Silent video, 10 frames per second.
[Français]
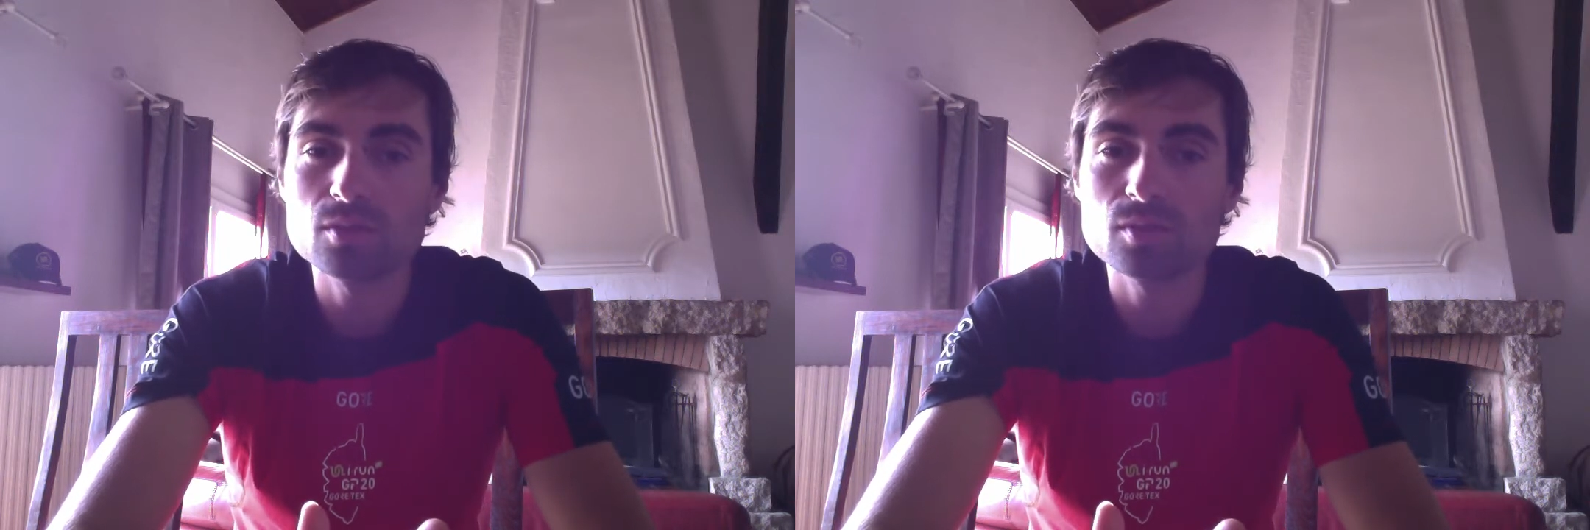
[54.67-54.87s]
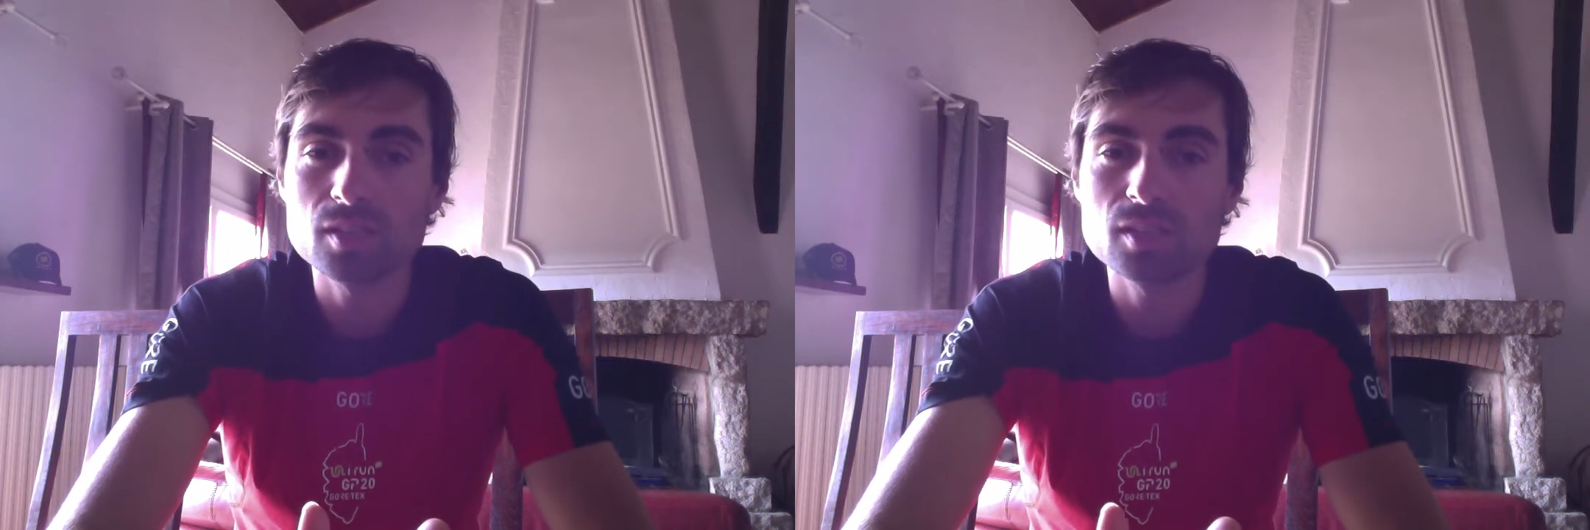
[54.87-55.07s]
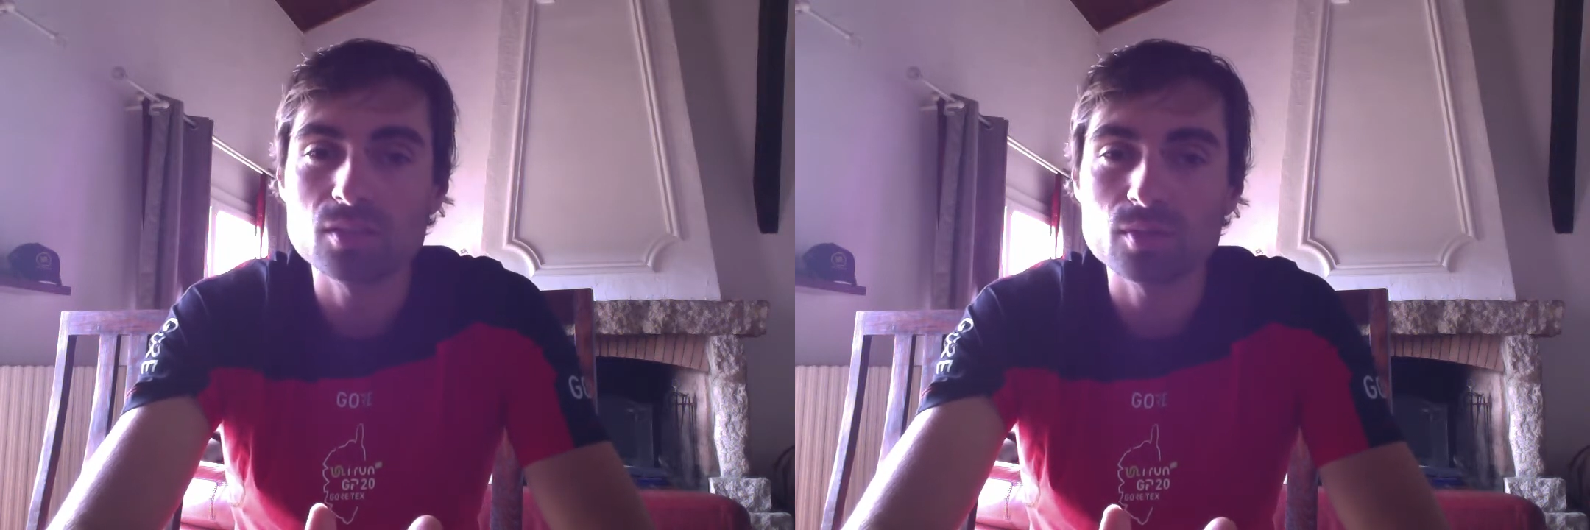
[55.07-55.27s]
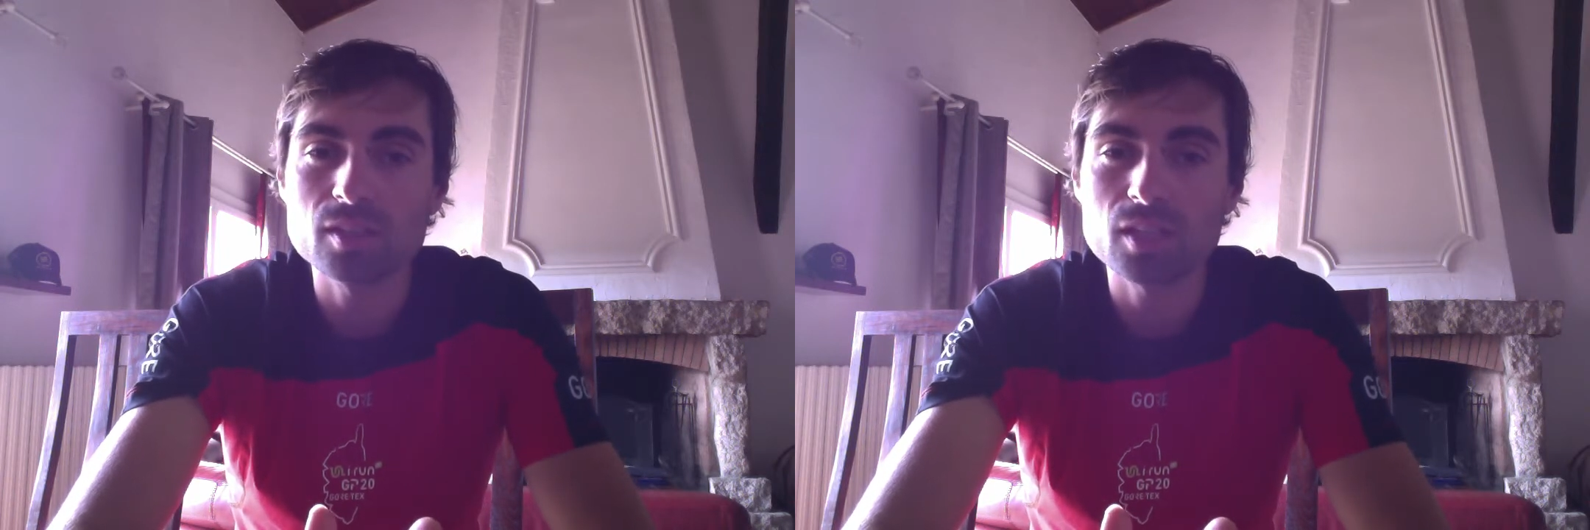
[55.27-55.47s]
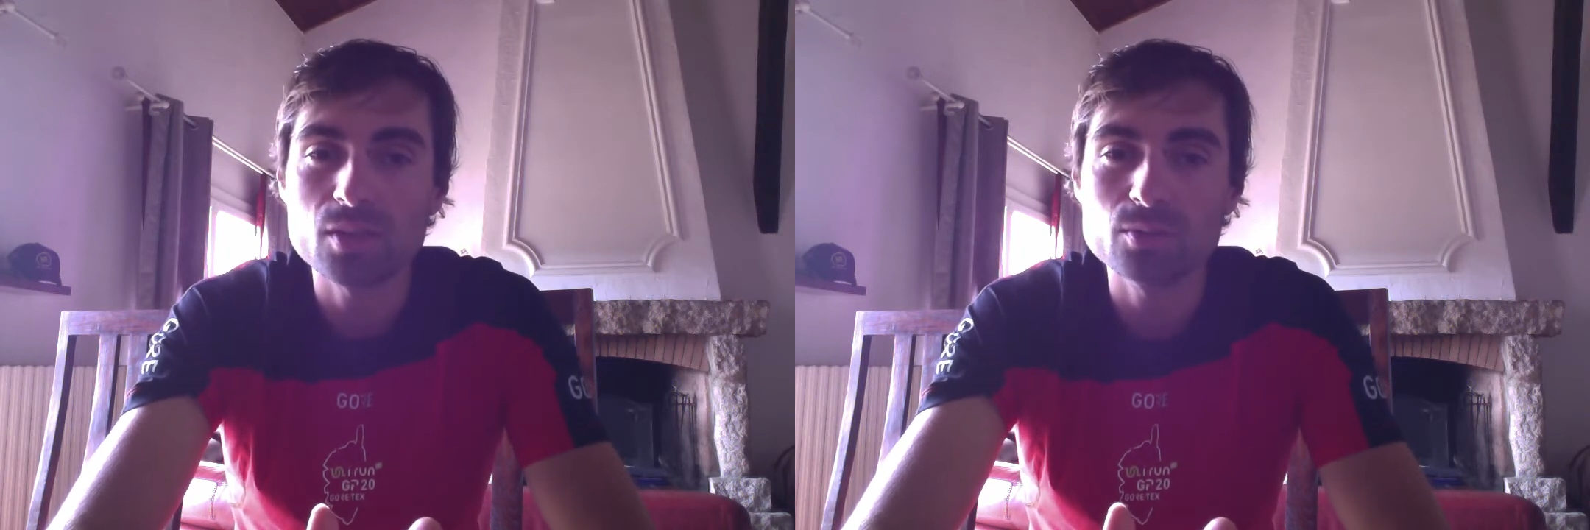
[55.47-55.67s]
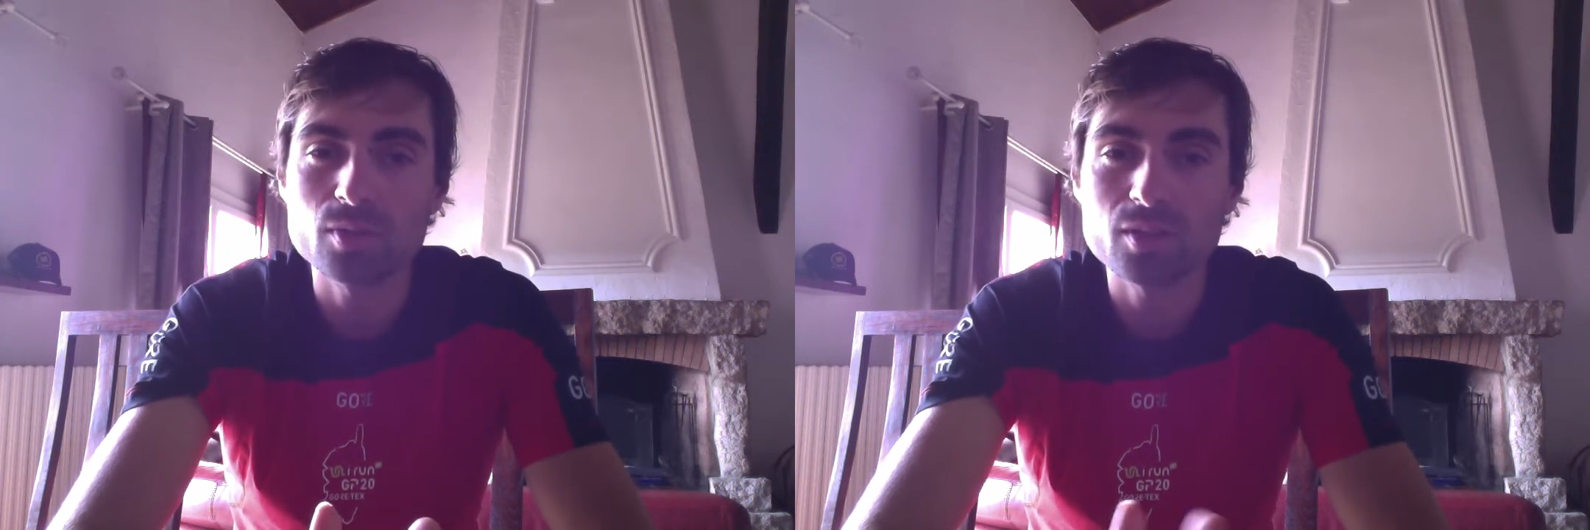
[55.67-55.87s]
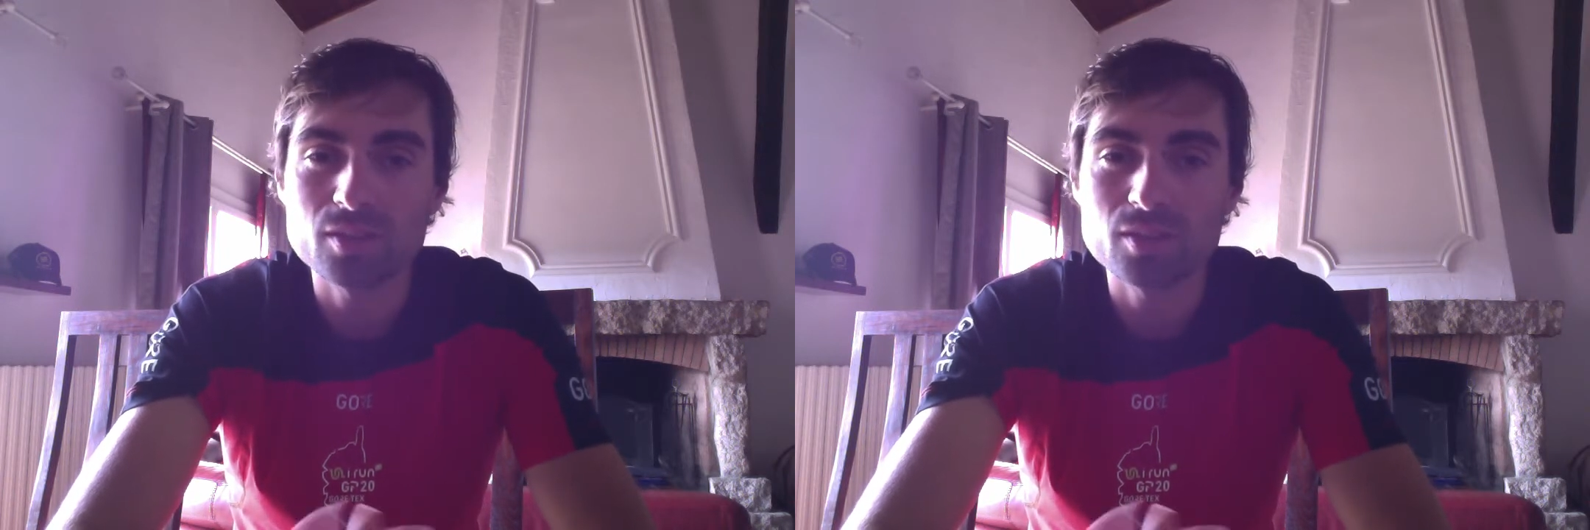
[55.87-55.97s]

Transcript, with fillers: aussi, ils ont été à la hauteur.